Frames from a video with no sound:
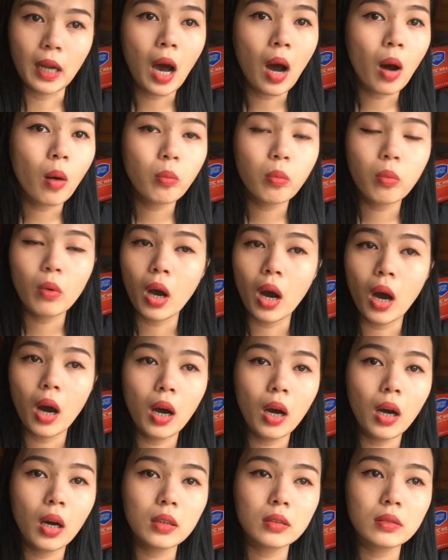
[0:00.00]
không
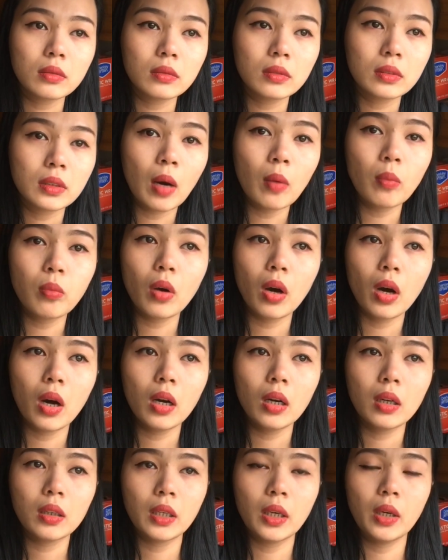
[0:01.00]
có không
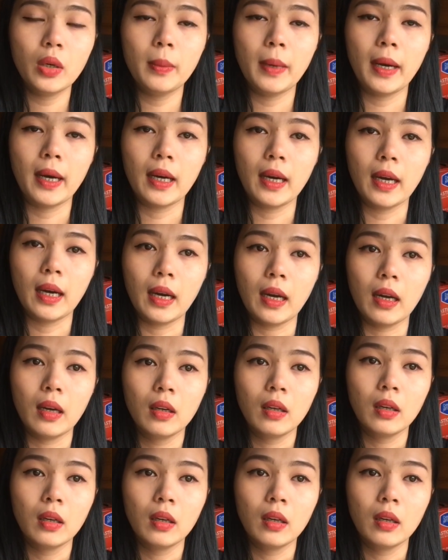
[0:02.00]
có kêu bằng